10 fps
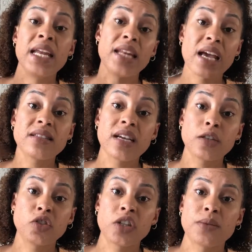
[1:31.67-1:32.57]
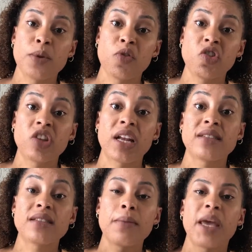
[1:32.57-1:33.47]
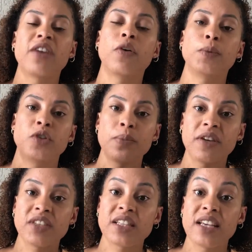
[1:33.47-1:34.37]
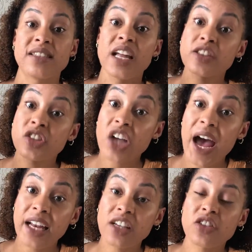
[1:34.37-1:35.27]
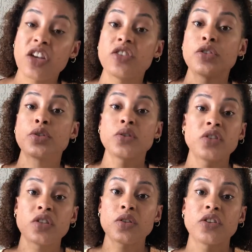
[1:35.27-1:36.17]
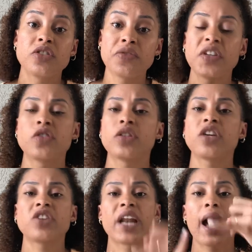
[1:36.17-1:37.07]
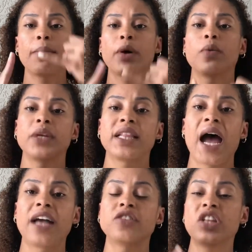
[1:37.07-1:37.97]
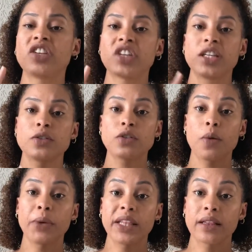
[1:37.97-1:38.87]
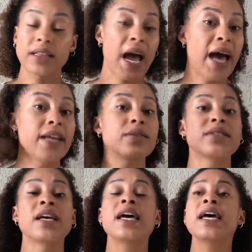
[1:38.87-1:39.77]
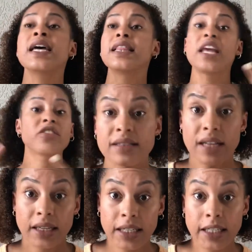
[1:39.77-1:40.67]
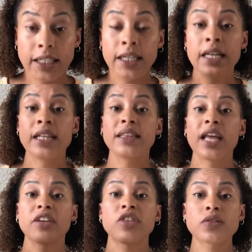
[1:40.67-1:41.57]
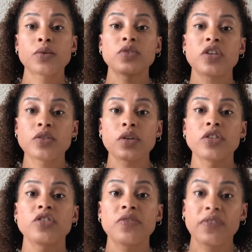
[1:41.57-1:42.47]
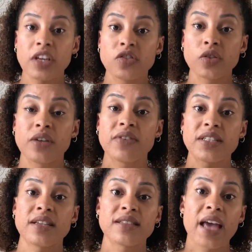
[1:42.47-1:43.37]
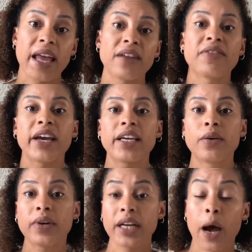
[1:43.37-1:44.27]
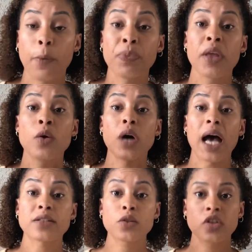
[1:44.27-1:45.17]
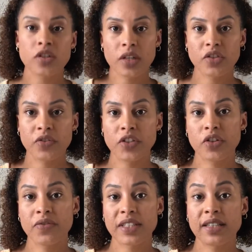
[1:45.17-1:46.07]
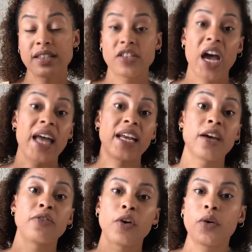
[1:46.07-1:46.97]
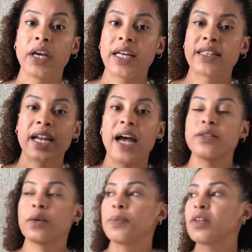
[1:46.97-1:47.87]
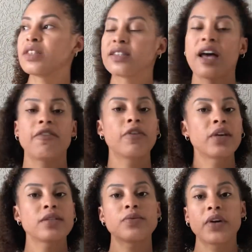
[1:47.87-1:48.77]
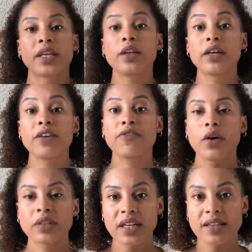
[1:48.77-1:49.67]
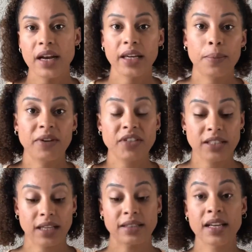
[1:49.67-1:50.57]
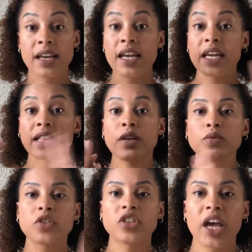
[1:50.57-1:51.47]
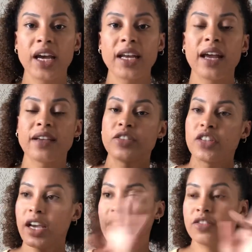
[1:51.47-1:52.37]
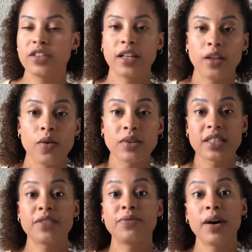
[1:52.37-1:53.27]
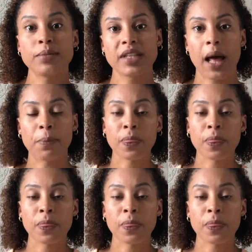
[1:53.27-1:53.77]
Nesse ano de 2023 também eu vou pedir para vocês deixarem, gente, sugestões de vídeo. Deixa na aba comunidade, deixa aqui nos comentários, deixa no Instagram deixa sugestões de vídeo que vocês querem ver aqui no canal. As sugestões de vídeo que vocês deixarem, eu vou correr atrás, eu pesquisar, vou isso, vou aquilo e vou trazer aqui para vocês. Então chega, né? Chega aí de delongas e vamos lá.